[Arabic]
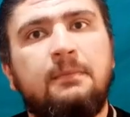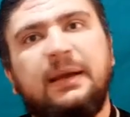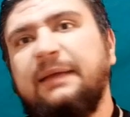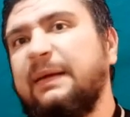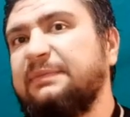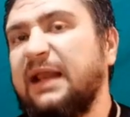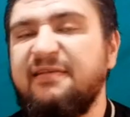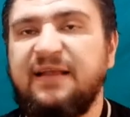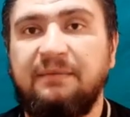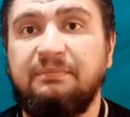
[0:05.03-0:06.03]
ما نجيب كابتن
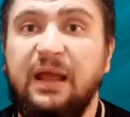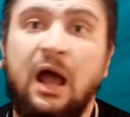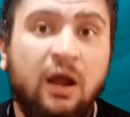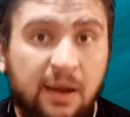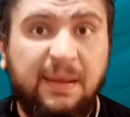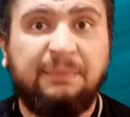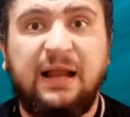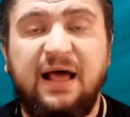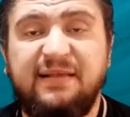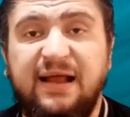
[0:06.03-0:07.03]
حسن حمدي اه نجيب كابتن
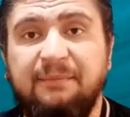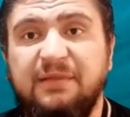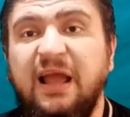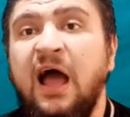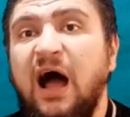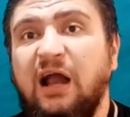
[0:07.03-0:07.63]
حسن حمدي